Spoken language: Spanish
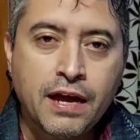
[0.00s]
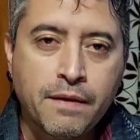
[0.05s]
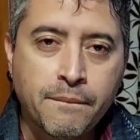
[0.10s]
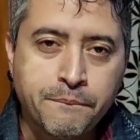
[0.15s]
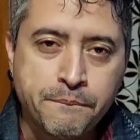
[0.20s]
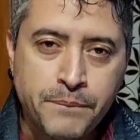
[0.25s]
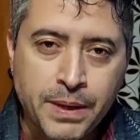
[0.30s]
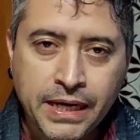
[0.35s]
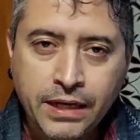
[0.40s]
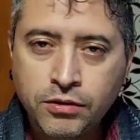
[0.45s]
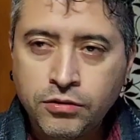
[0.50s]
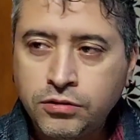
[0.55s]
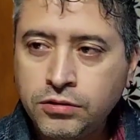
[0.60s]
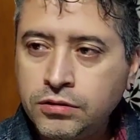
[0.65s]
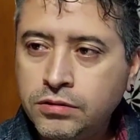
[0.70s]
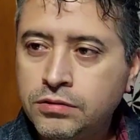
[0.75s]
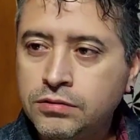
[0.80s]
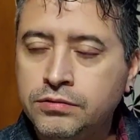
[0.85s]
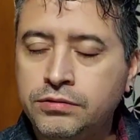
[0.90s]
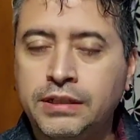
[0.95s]
pero
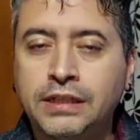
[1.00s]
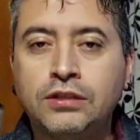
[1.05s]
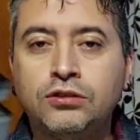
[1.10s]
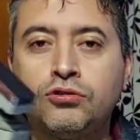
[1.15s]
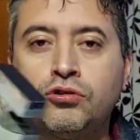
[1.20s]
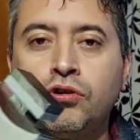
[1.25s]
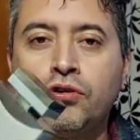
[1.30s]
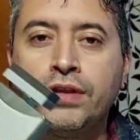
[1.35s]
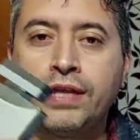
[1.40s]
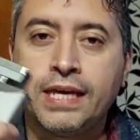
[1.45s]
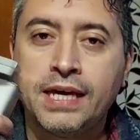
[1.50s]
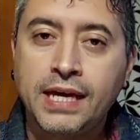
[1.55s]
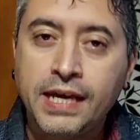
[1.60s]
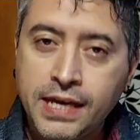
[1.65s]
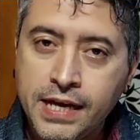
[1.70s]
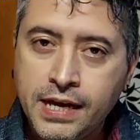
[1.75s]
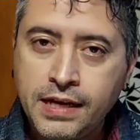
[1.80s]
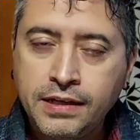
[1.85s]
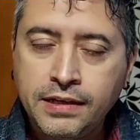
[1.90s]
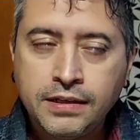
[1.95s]
dentro de
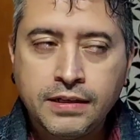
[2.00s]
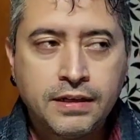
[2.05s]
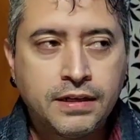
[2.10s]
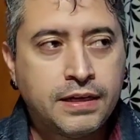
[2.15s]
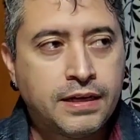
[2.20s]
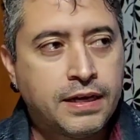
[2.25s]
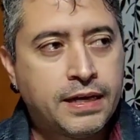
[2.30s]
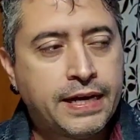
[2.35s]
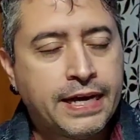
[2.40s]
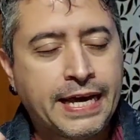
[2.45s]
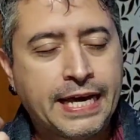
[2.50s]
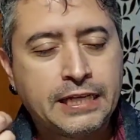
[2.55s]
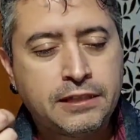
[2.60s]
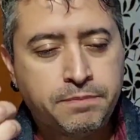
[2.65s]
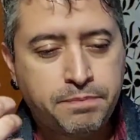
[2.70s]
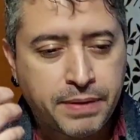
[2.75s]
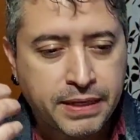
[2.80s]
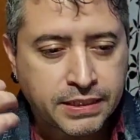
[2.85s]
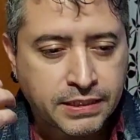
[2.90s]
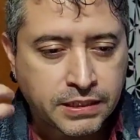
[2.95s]
ella es
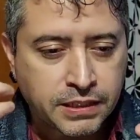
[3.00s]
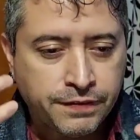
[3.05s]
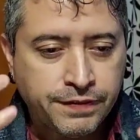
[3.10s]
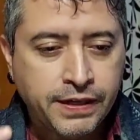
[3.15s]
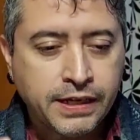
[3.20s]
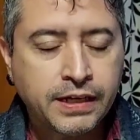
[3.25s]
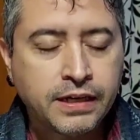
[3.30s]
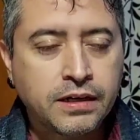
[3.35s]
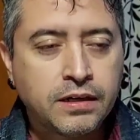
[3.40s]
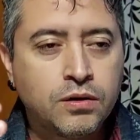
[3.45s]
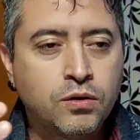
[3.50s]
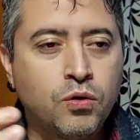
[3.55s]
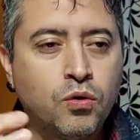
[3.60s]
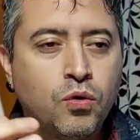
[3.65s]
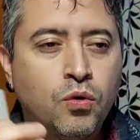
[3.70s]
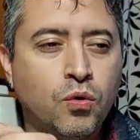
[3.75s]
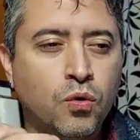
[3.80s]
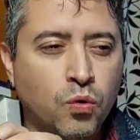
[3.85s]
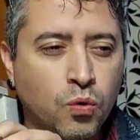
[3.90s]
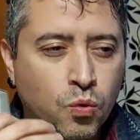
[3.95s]
percibir
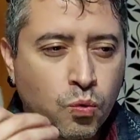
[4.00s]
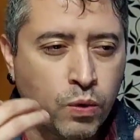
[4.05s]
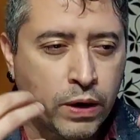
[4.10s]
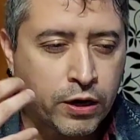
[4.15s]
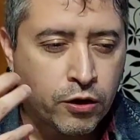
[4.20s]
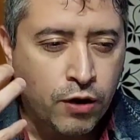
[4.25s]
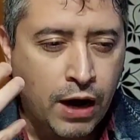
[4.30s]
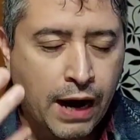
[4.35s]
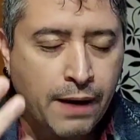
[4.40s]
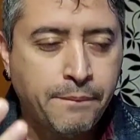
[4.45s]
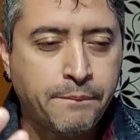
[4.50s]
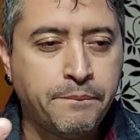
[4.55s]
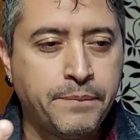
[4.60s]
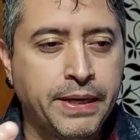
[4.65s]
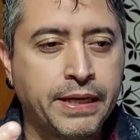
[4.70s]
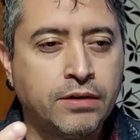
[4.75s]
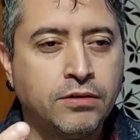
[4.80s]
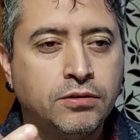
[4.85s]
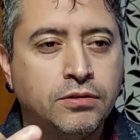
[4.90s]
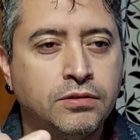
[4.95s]
un cuero
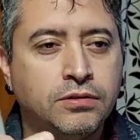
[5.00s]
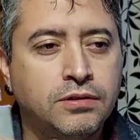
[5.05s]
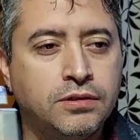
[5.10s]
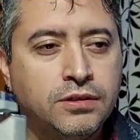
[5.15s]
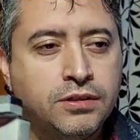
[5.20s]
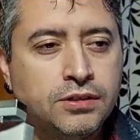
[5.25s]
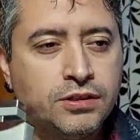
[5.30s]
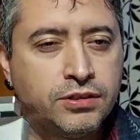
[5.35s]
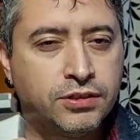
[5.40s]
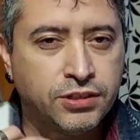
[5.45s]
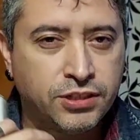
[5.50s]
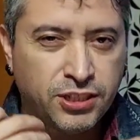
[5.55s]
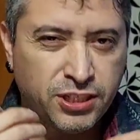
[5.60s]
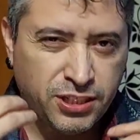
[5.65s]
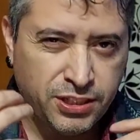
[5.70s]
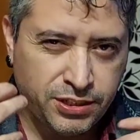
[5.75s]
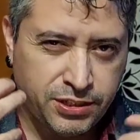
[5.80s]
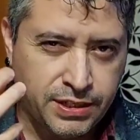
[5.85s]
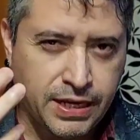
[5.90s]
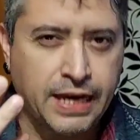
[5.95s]
áspero,
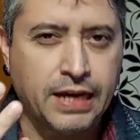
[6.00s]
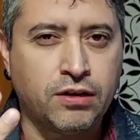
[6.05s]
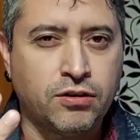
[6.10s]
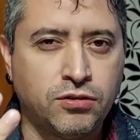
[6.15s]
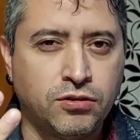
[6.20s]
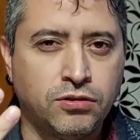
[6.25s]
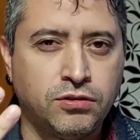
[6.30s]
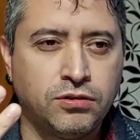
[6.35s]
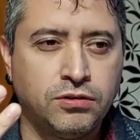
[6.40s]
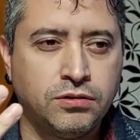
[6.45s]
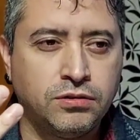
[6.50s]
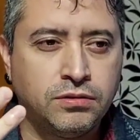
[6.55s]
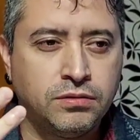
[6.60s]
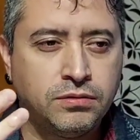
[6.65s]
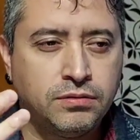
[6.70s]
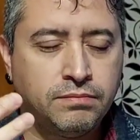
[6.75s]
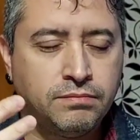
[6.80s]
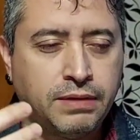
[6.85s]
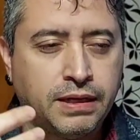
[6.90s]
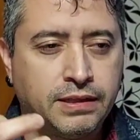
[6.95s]
seco,
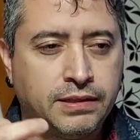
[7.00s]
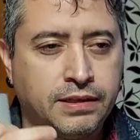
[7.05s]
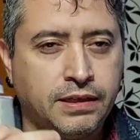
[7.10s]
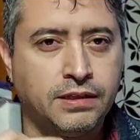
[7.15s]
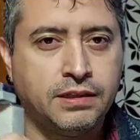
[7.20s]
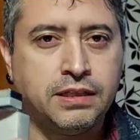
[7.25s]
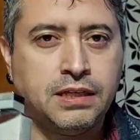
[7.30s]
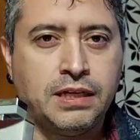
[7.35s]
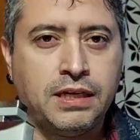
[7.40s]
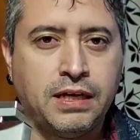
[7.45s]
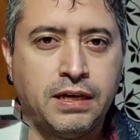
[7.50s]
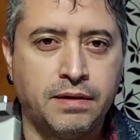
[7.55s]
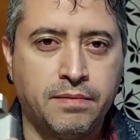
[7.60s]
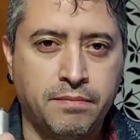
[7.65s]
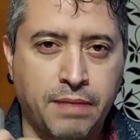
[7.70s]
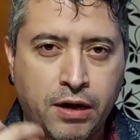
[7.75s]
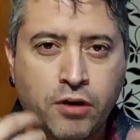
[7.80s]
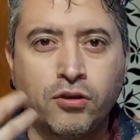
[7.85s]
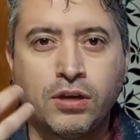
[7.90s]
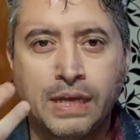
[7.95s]
bastante
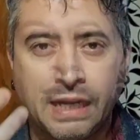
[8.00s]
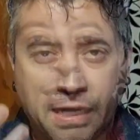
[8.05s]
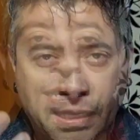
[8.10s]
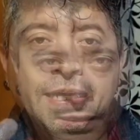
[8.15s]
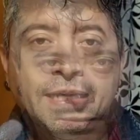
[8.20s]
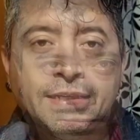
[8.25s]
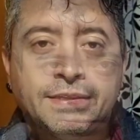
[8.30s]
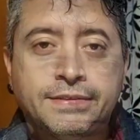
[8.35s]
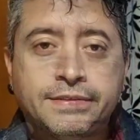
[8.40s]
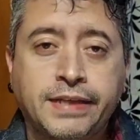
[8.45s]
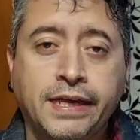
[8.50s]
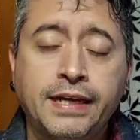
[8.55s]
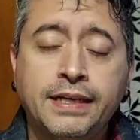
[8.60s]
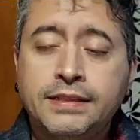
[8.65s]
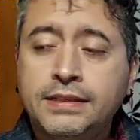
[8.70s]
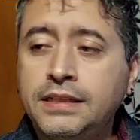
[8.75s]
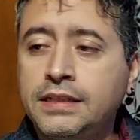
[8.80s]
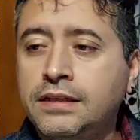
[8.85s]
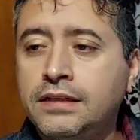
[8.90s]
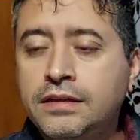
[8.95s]
varonil. Tan
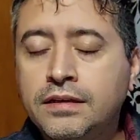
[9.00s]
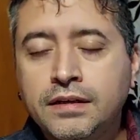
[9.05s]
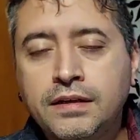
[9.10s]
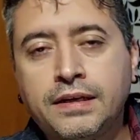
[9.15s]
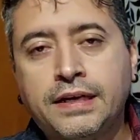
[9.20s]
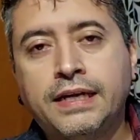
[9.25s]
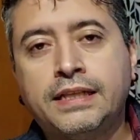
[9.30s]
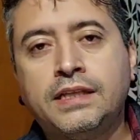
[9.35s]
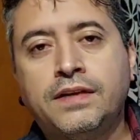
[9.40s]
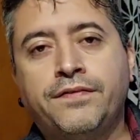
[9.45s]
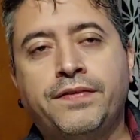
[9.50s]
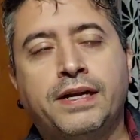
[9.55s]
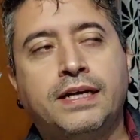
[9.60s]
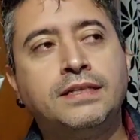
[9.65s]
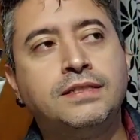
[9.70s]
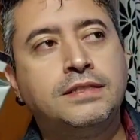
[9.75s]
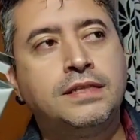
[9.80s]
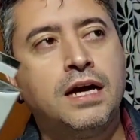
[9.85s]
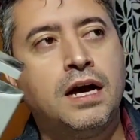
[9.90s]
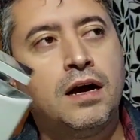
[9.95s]
así que esta
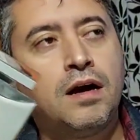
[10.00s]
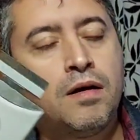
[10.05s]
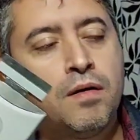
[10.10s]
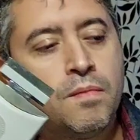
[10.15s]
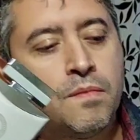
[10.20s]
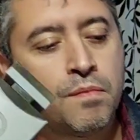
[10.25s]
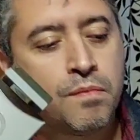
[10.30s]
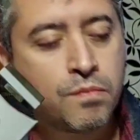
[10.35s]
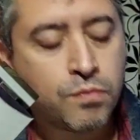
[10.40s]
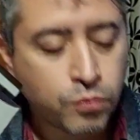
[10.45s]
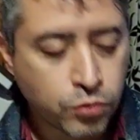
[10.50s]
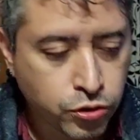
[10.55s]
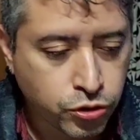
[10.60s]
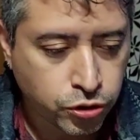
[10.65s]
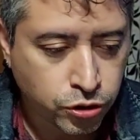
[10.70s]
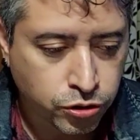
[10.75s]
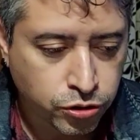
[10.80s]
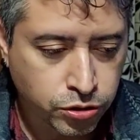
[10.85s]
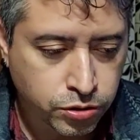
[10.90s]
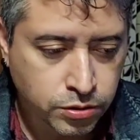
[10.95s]
fragancia
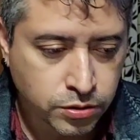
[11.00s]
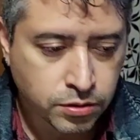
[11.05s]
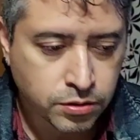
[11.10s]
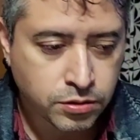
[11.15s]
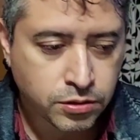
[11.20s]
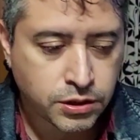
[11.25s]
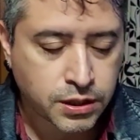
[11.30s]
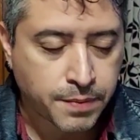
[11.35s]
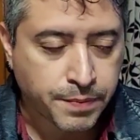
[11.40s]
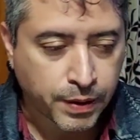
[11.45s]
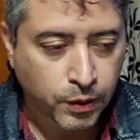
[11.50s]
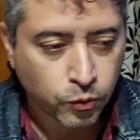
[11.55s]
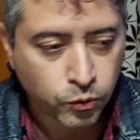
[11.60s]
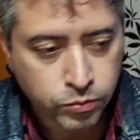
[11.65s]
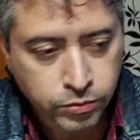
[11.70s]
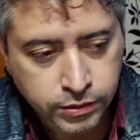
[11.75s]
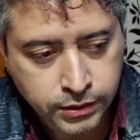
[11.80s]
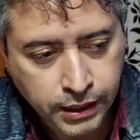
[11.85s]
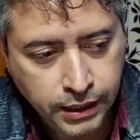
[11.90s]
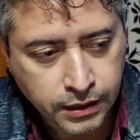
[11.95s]
muchos se
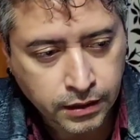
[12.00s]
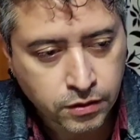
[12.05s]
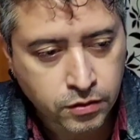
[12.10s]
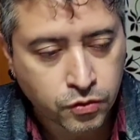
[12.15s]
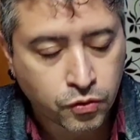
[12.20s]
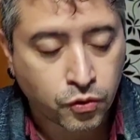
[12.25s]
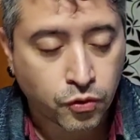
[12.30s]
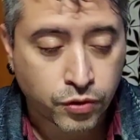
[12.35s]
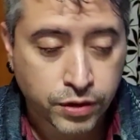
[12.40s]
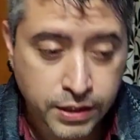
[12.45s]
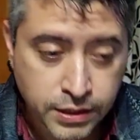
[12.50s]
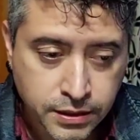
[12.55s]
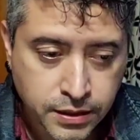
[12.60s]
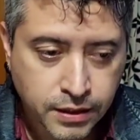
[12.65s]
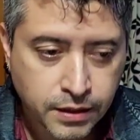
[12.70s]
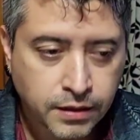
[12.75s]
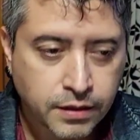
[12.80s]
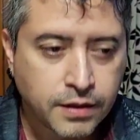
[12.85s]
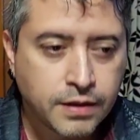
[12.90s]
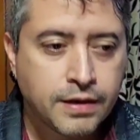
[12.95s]
preguntan o
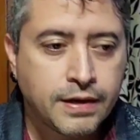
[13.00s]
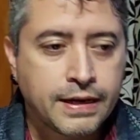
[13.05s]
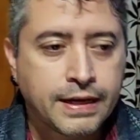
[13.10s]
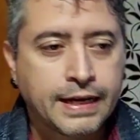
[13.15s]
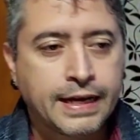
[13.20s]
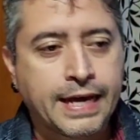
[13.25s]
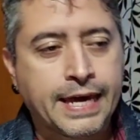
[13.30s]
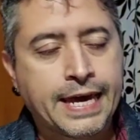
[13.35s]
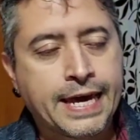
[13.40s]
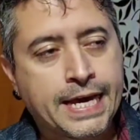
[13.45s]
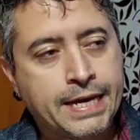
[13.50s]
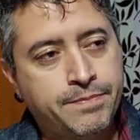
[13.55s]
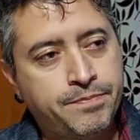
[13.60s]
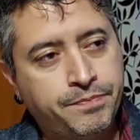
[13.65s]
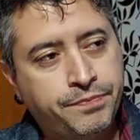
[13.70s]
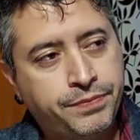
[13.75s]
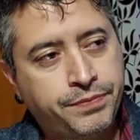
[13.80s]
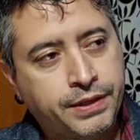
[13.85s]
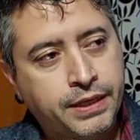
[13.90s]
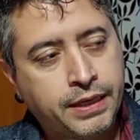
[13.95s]
dicen que
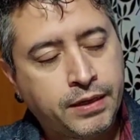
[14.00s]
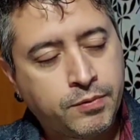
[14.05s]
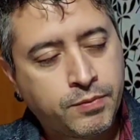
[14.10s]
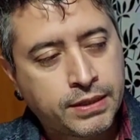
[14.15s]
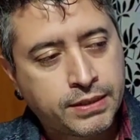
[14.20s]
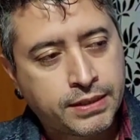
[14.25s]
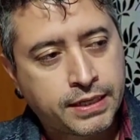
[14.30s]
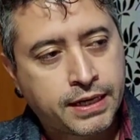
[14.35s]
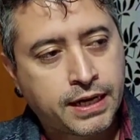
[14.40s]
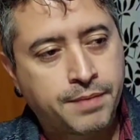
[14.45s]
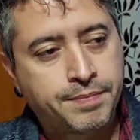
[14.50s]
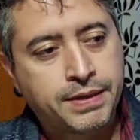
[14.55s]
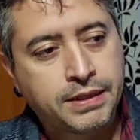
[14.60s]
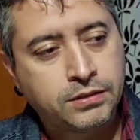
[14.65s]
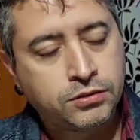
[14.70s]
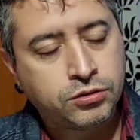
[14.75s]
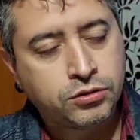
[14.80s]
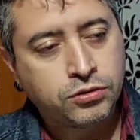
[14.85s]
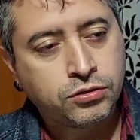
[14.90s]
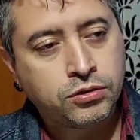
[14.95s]
tiene un
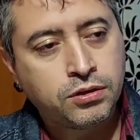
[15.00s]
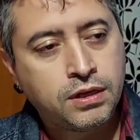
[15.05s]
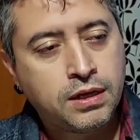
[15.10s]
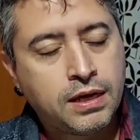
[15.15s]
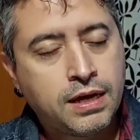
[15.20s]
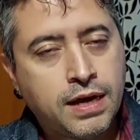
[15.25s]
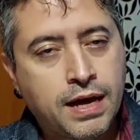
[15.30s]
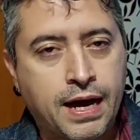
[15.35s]
acercamiento a